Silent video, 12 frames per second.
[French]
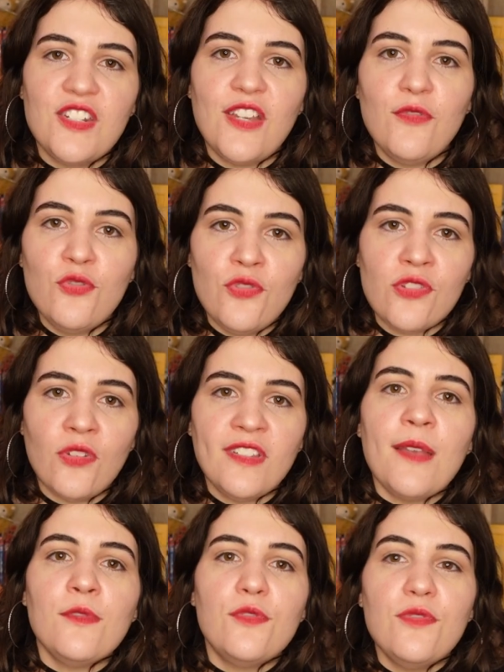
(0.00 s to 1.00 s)
J'avoue juste qu'en
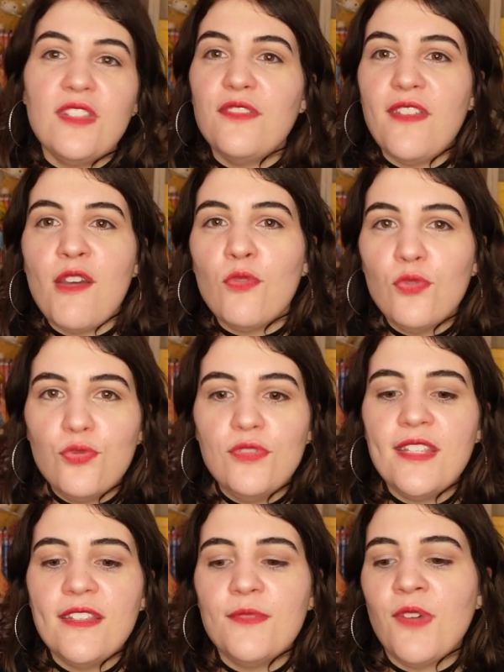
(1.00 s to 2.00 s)
termes d'univers ou
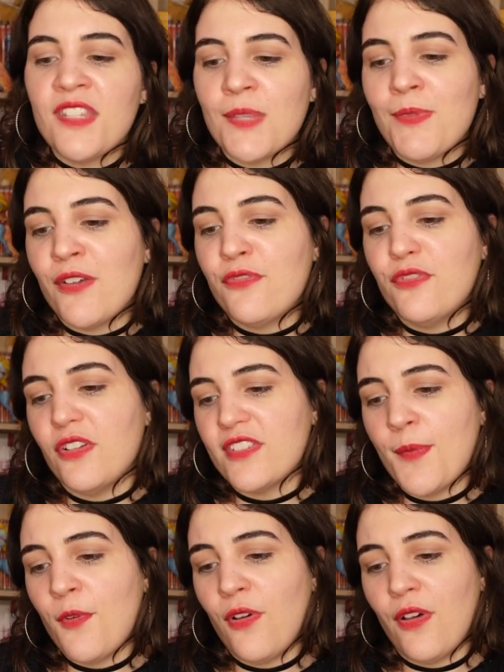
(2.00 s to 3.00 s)
goodies, moi c'est pas
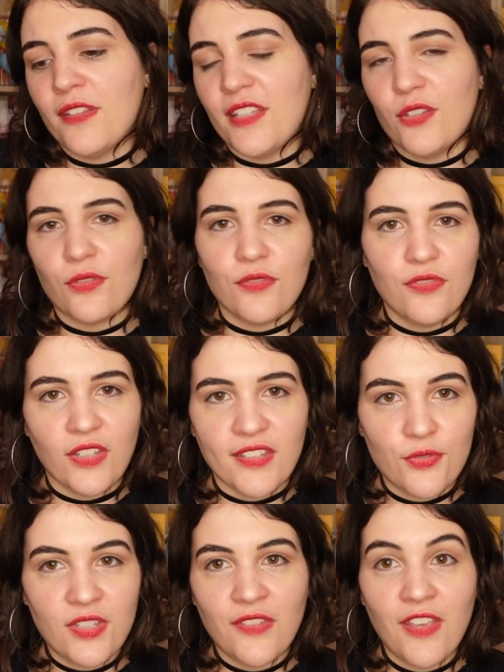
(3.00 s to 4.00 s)
forcément dans
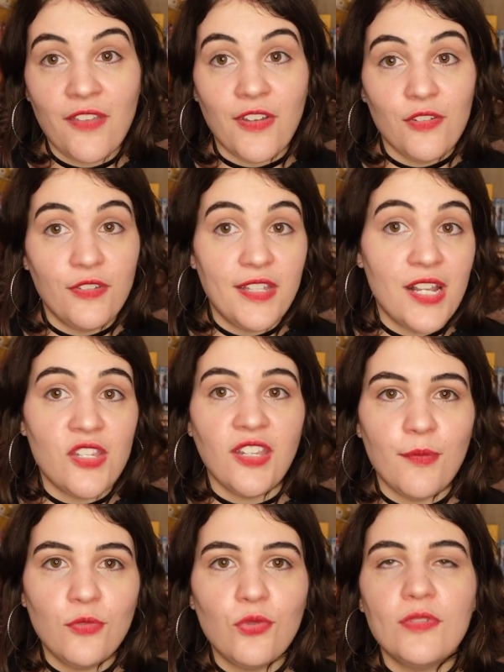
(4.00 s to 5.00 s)
des univers vers lesquels
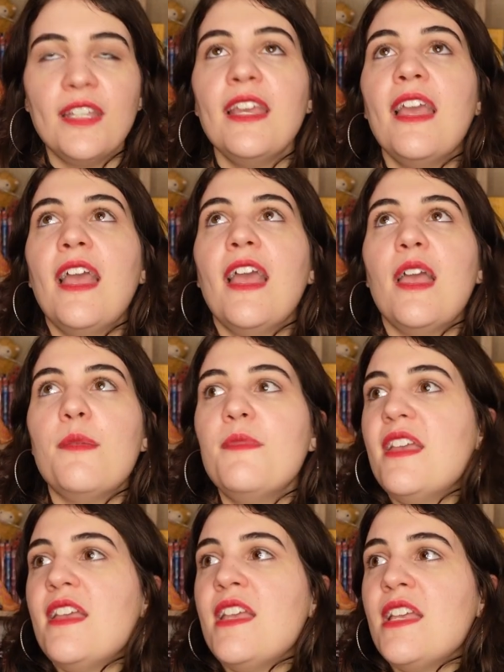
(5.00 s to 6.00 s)
j'irais me tourner,
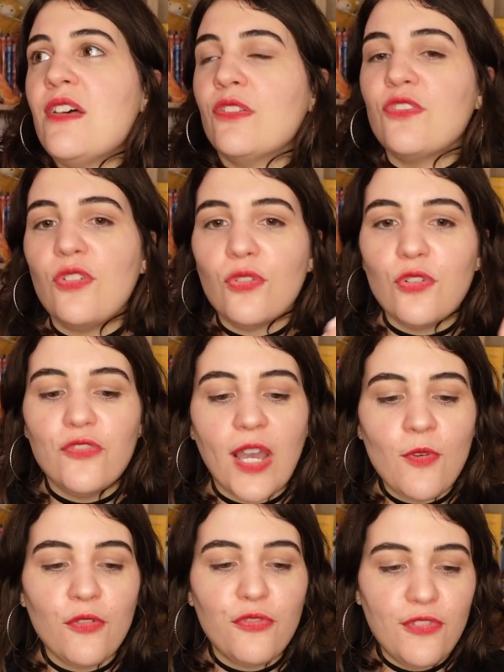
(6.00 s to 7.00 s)
mais en tant que
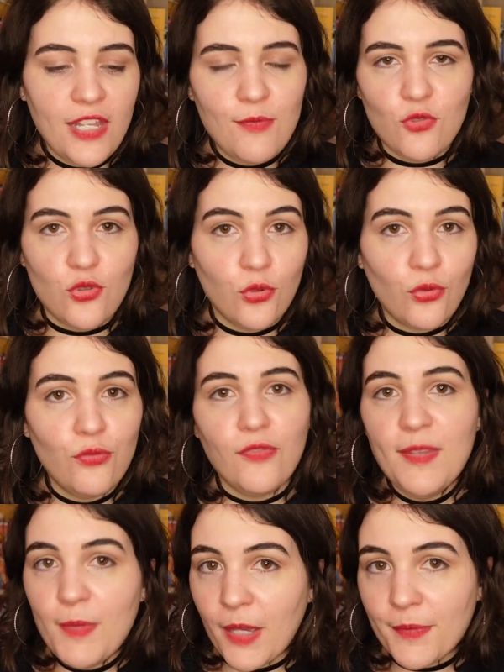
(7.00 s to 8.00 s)
vraiment film, je le trouve
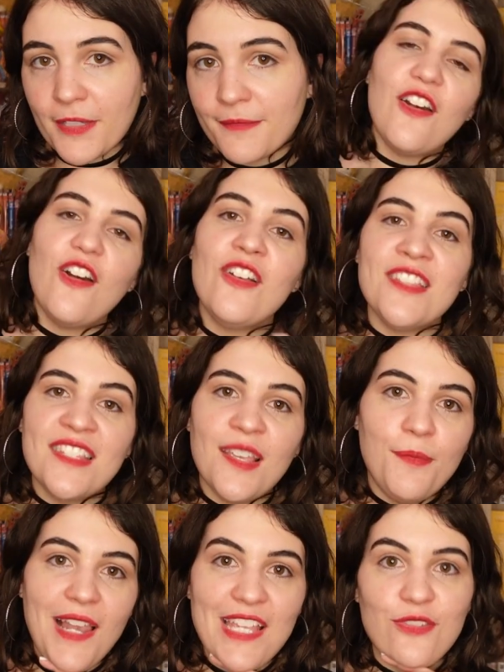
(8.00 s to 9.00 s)
hyper bien. En
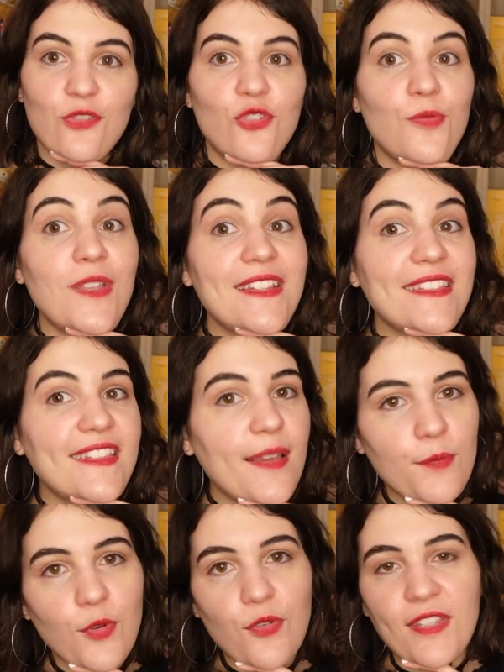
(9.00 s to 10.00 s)
16ème place, je mets
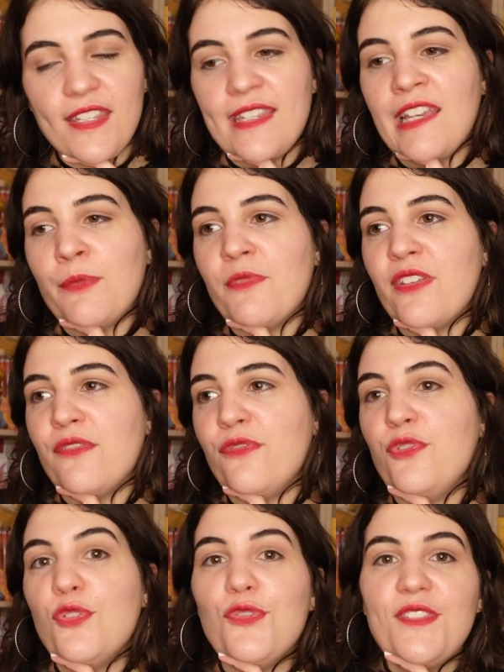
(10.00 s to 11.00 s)
Dembo, qui est un de mes
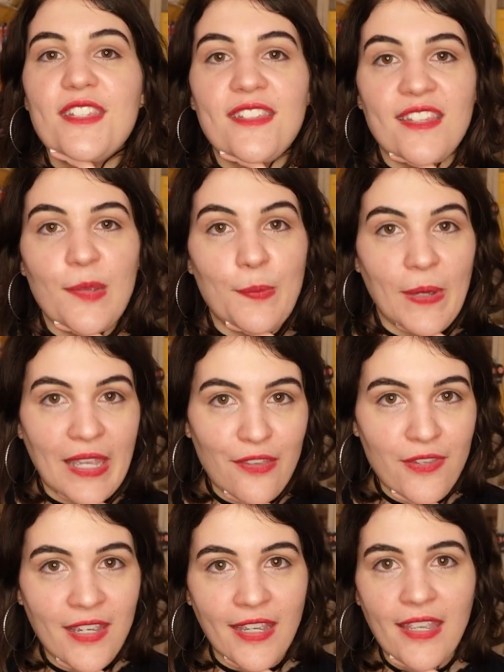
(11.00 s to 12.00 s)
vieux Disney
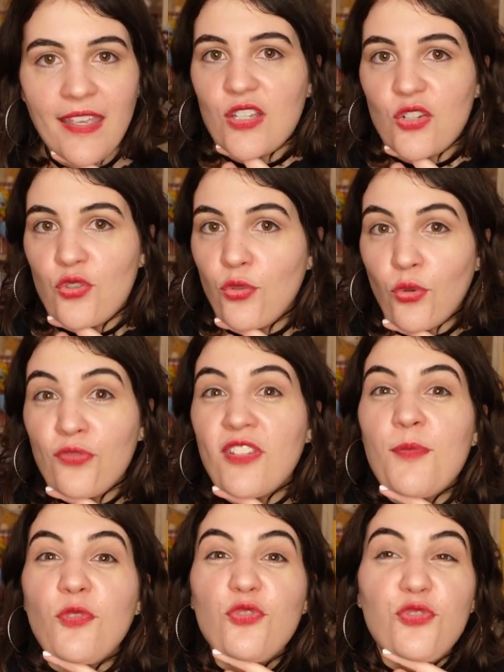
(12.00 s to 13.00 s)
préférés. Je trouve
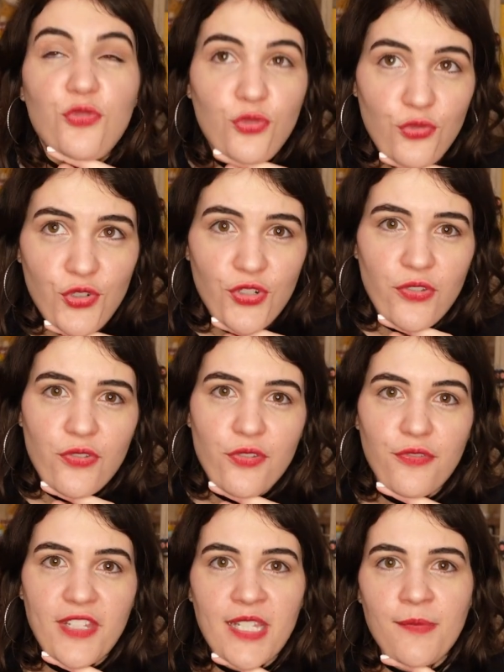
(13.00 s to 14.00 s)
tellement touchant
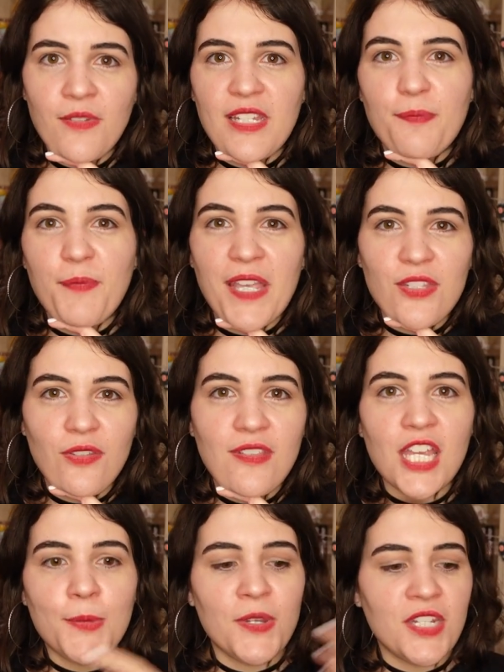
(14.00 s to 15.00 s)
ce film, les
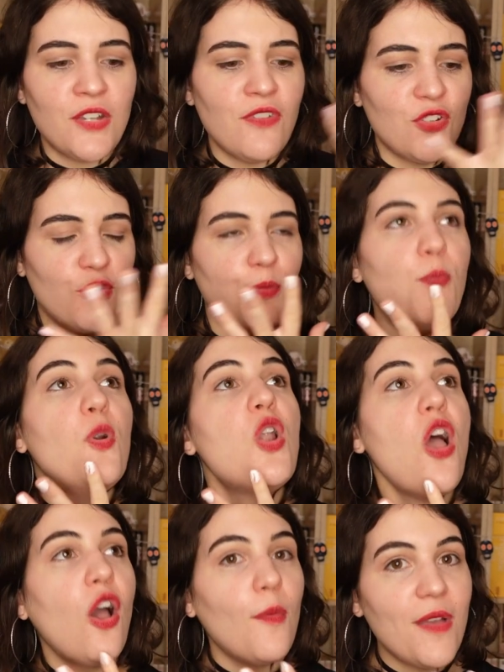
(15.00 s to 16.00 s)
personnages, mais à chaque fois je
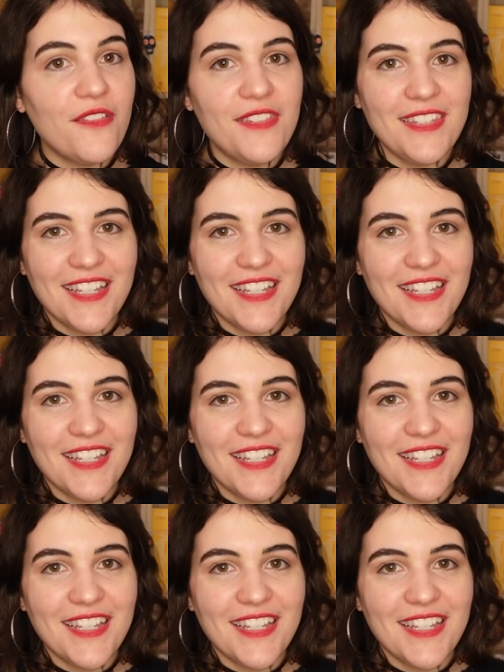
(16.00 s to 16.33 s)
pleure ma vie